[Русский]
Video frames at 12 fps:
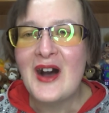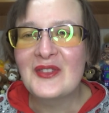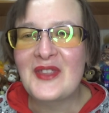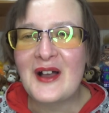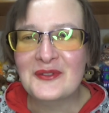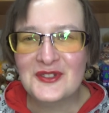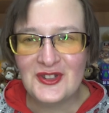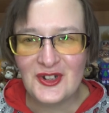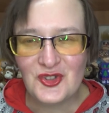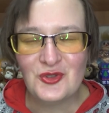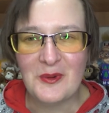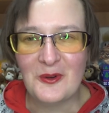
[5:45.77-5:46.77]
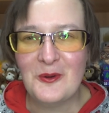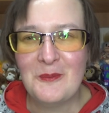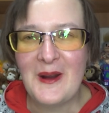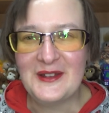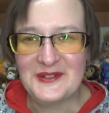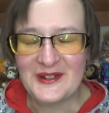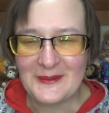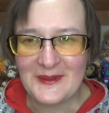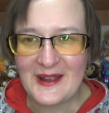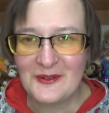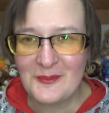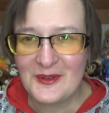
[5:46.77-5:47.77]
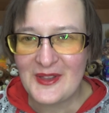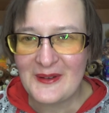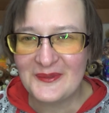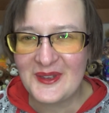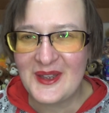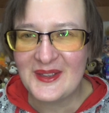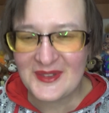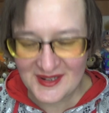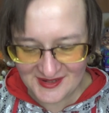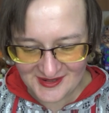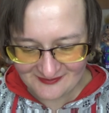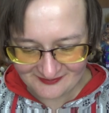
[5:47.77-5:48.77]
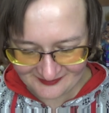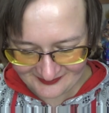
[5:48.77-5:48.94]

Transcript: на встречу покупателям. Я вот была в ДНСе